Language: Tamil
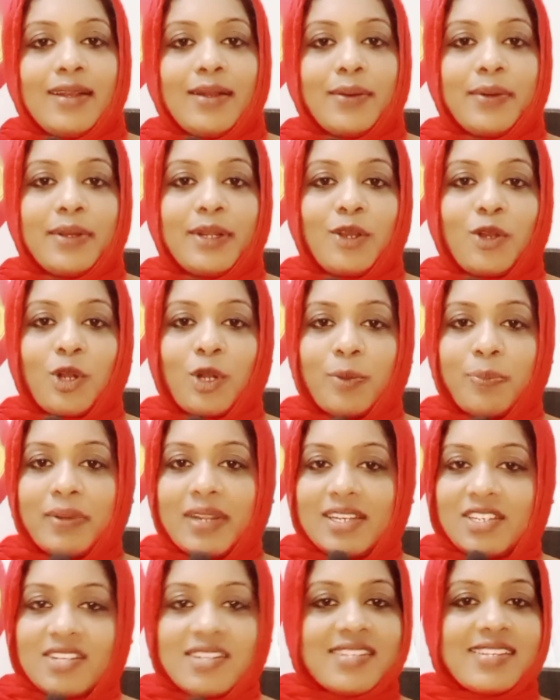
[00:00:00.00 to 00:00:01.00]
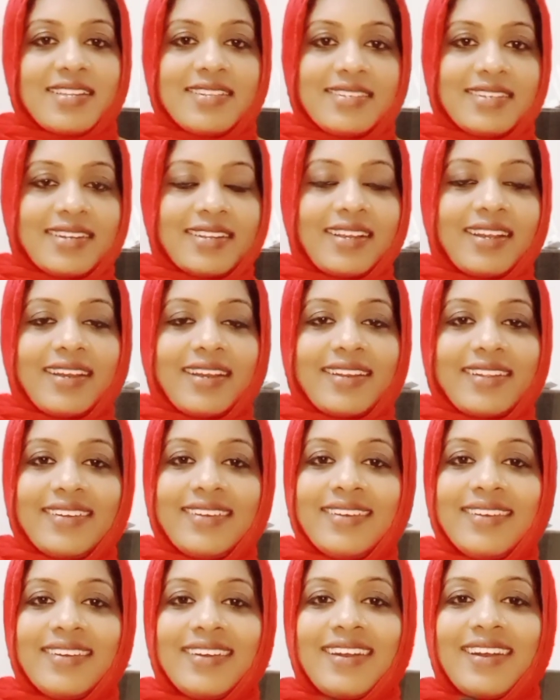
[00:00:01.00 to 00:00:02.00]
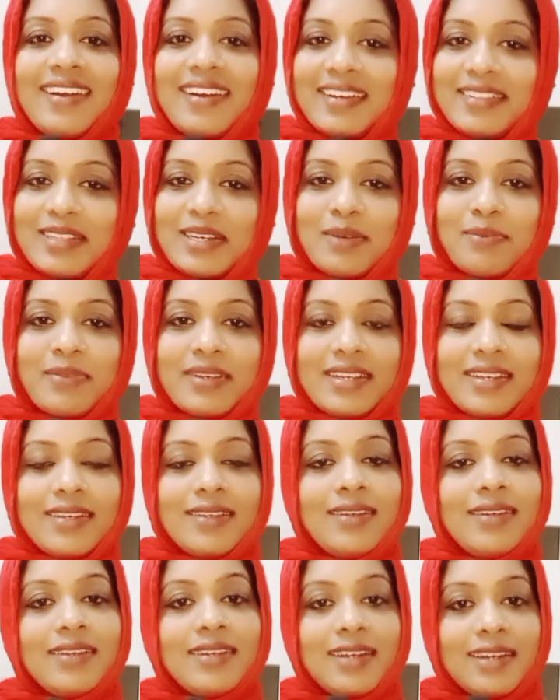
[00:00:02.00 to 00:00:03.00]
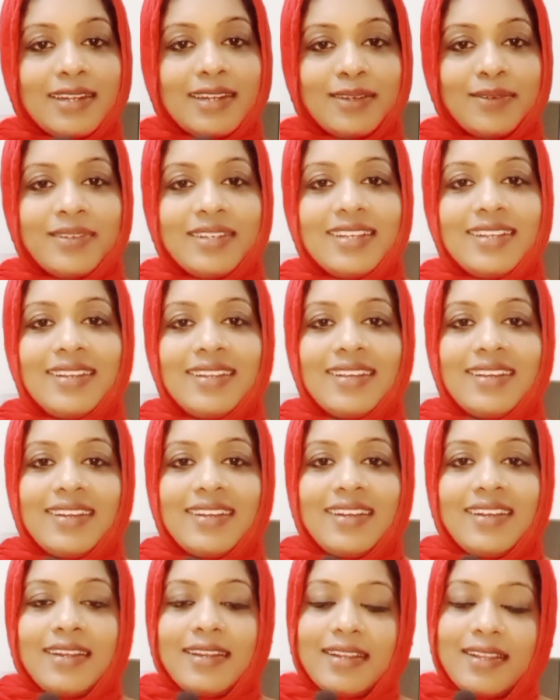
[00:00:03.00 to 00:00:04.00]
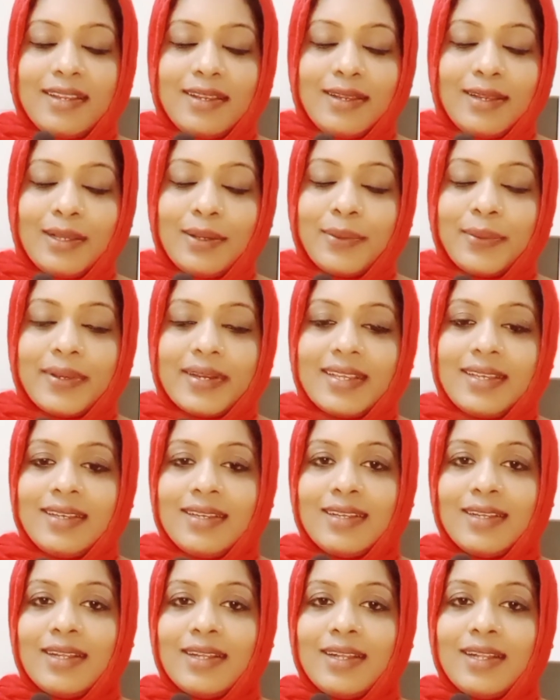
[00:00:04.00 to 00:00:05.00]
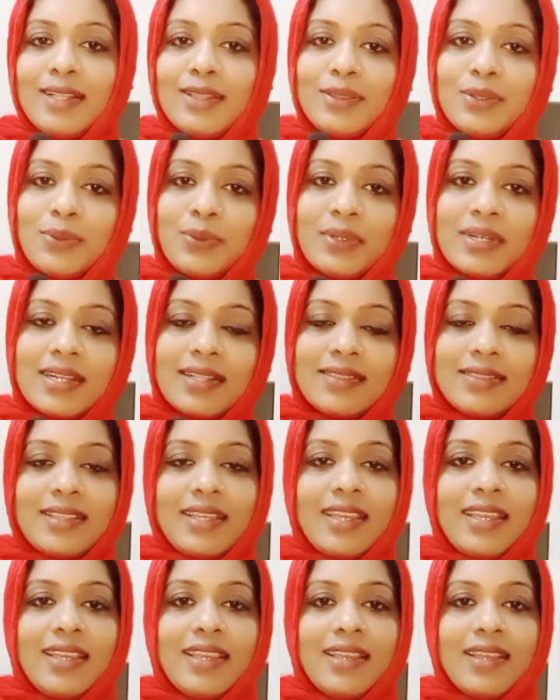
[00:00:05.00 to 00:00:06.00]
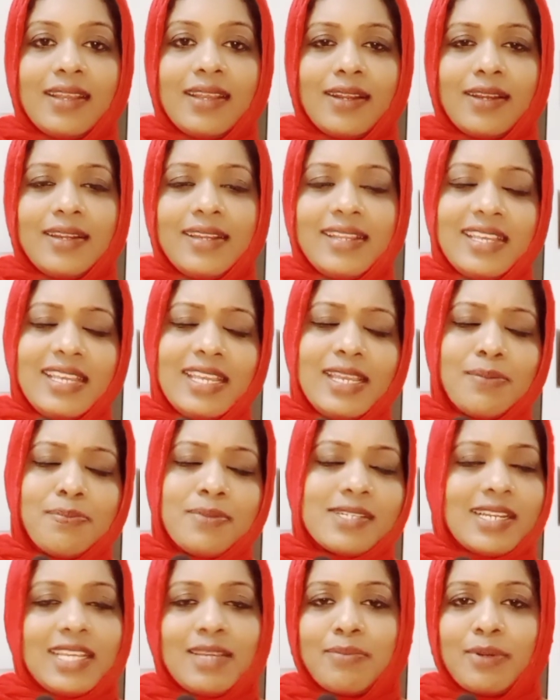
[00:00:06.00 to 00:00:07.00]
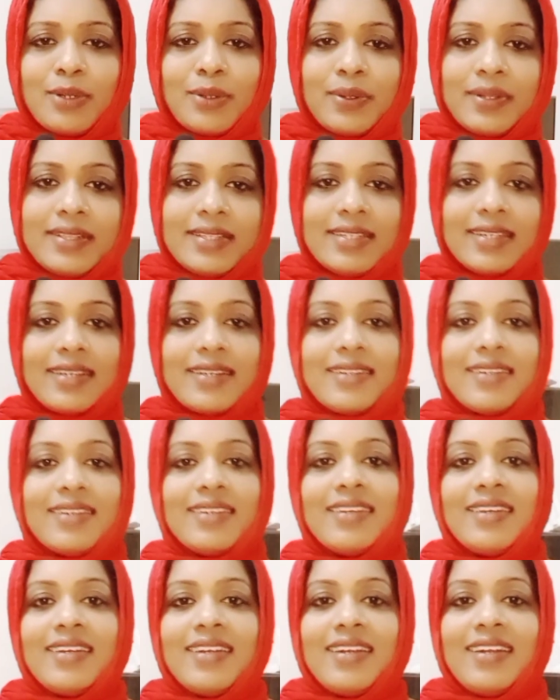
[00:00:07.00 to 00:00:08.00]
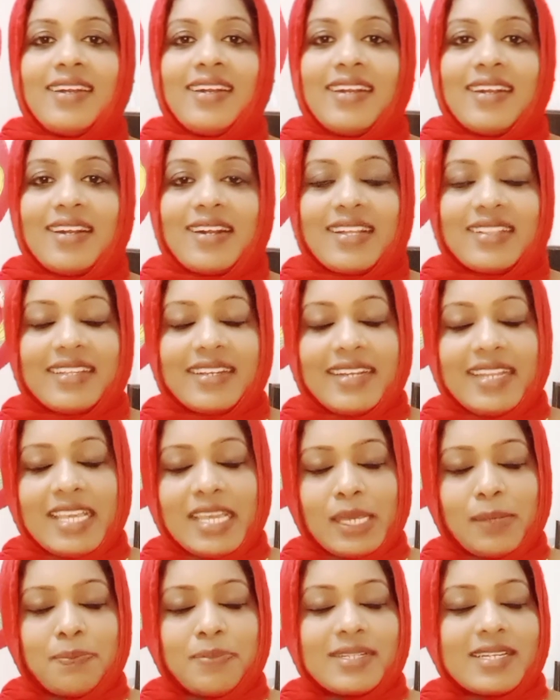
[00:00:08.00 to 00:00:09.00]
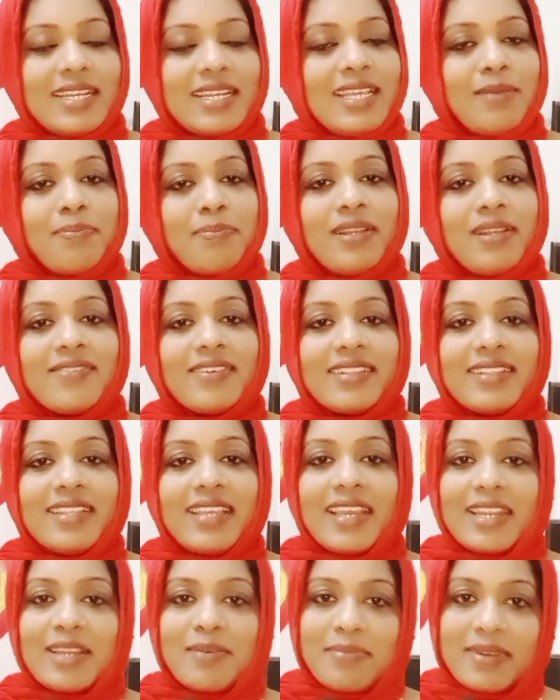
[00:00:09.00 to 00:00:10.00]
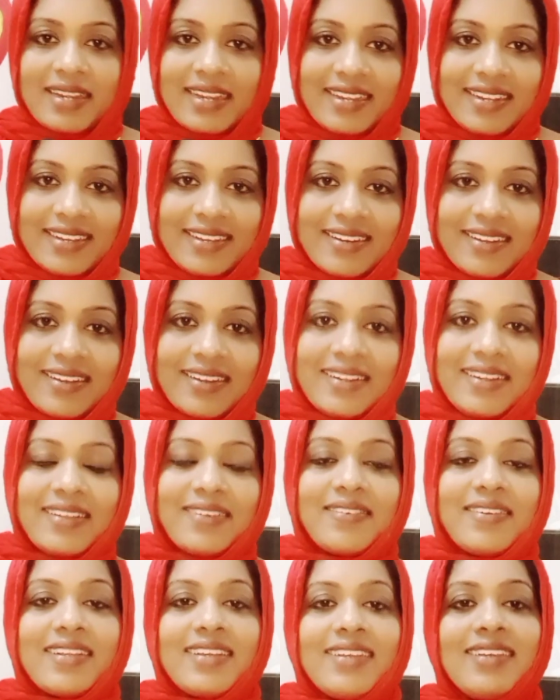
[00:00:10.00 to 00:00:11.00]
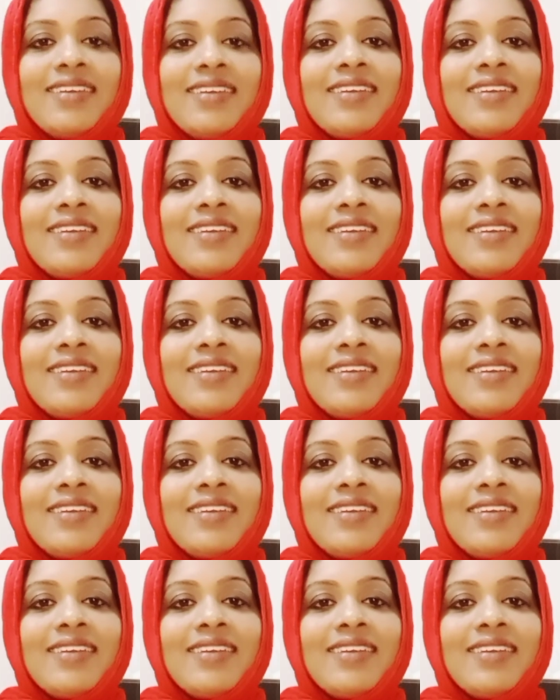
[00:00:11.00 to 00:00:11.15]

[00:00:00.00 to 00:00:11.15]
ஒரு ஆப்ரேஷன் செஞ்சுருக்காரு ஆதாமுக்கு கடவுள் நல்ல ஒரு தூக்கத்தை டீப் ஸ்லீப்பை கொடுத்துட்டாரு அந்த டீப் ஸ்லீப்பில் வந்து என்ன பண்ணிட்டார் ஆண்டவர்